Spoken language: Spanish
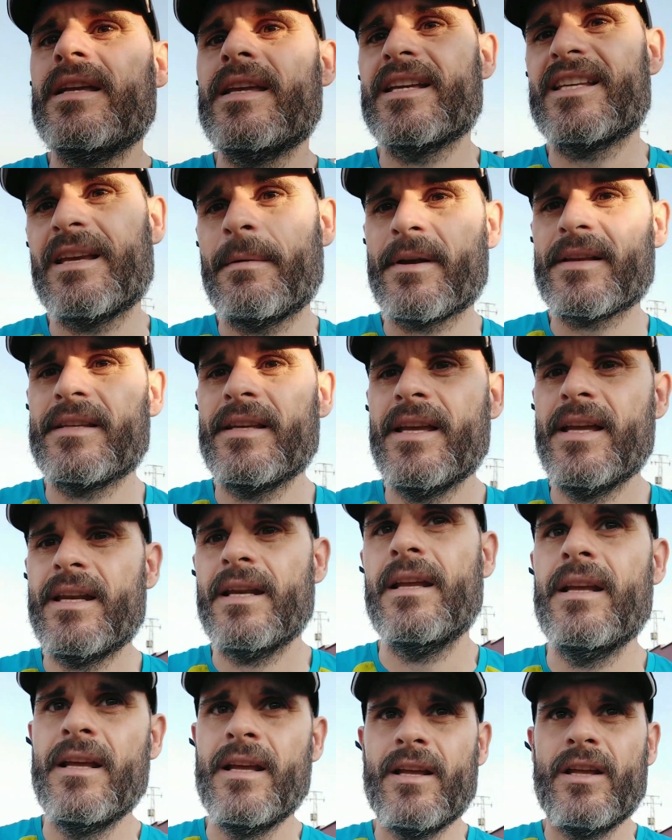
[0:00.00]
Y esa va a
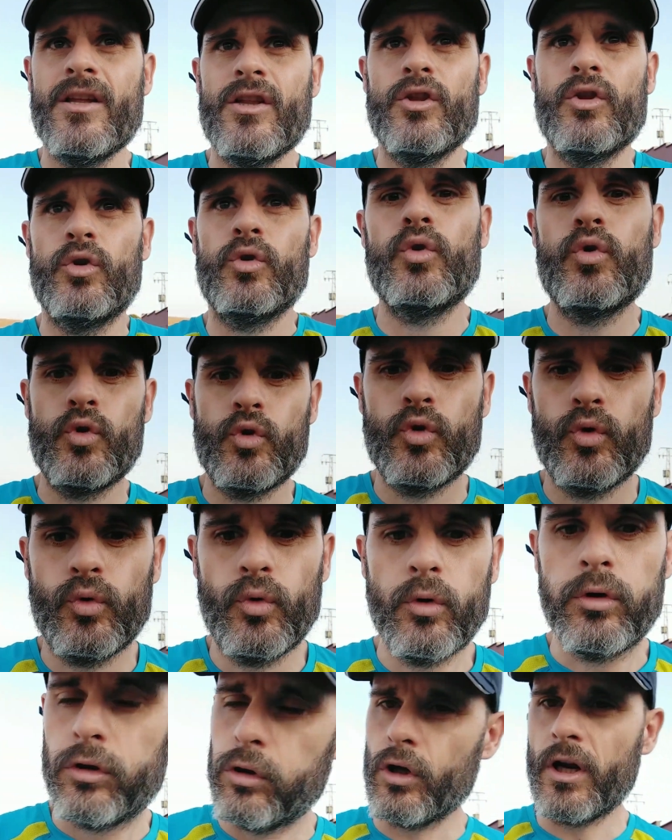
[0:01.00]
ser
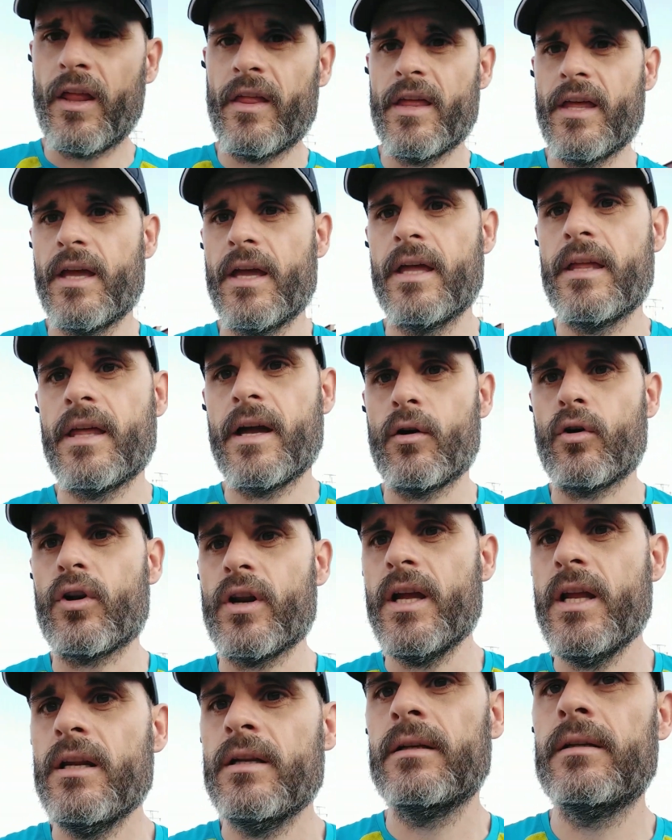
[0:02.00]
tu zona de
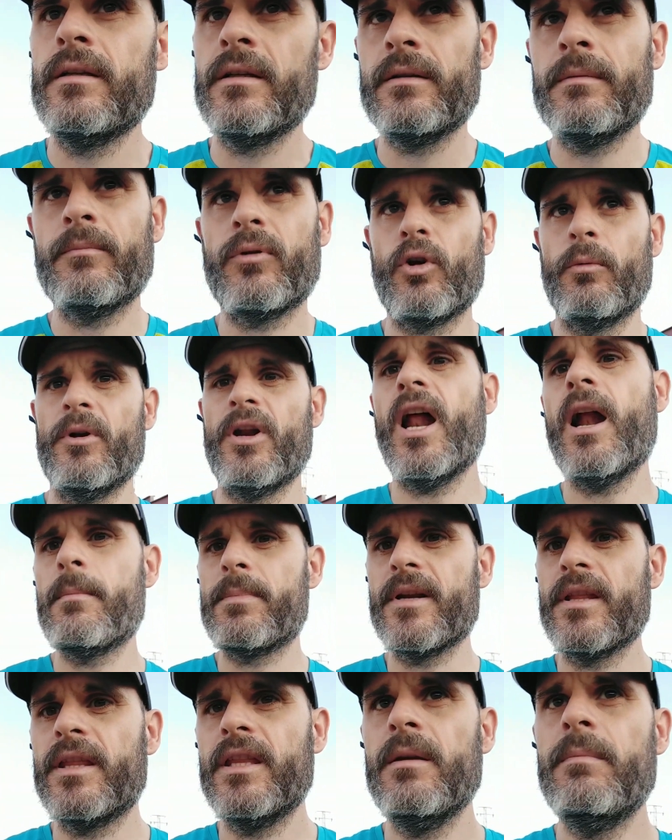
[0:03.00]
correr, por lo menos
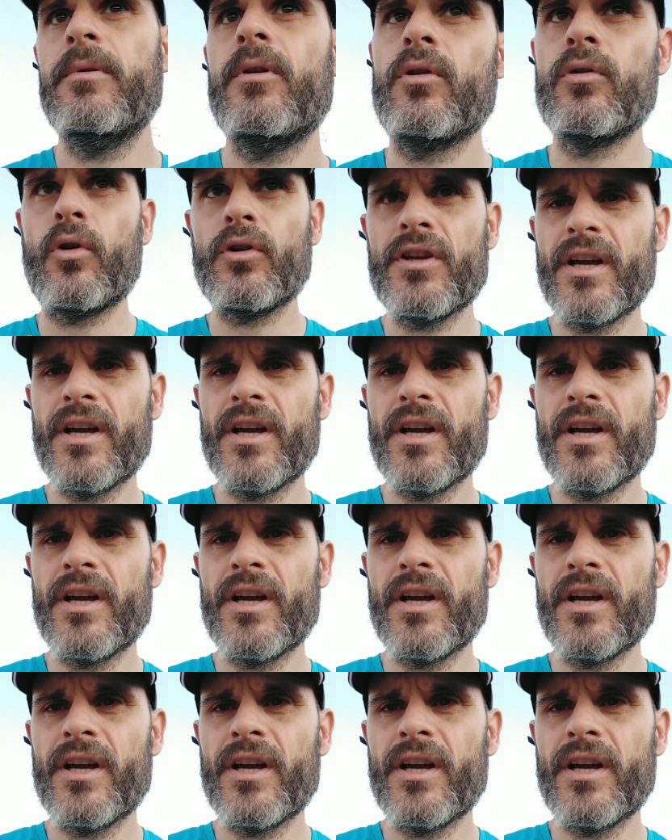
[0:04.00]
al principio.